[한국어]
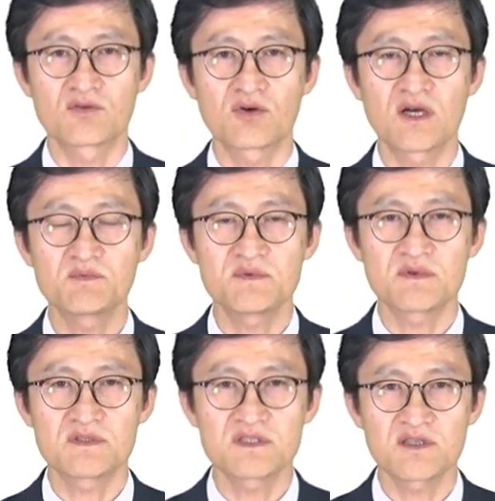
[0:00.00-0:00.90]

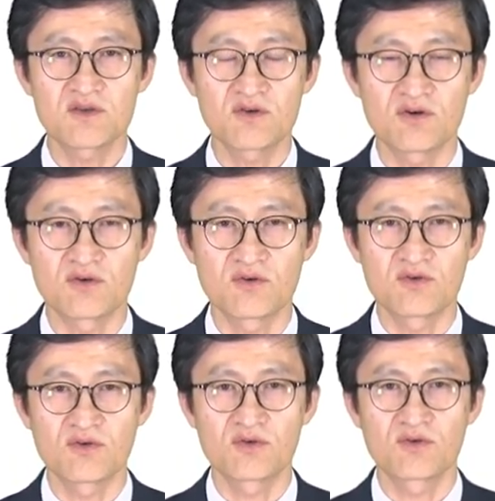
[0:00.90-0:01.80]
통합시키고
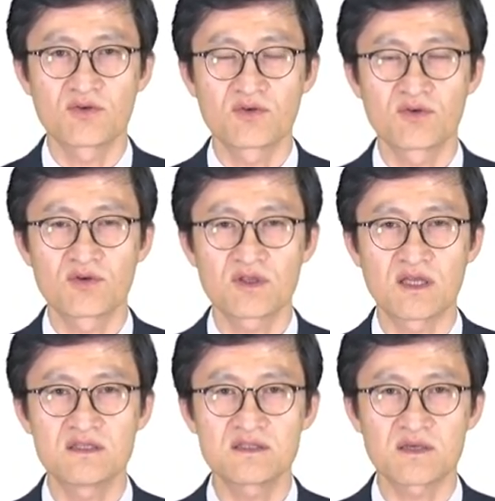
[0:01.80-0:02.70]

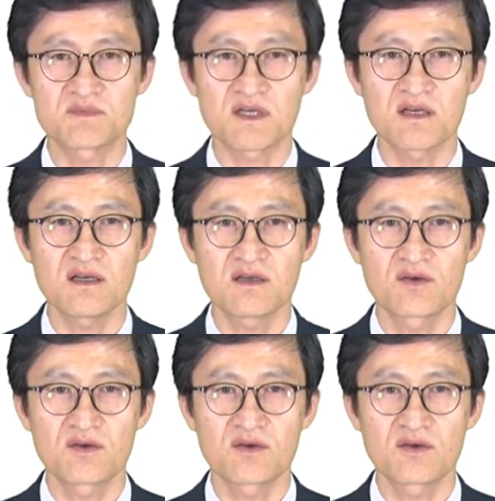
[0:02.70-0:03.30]
개인 사업자가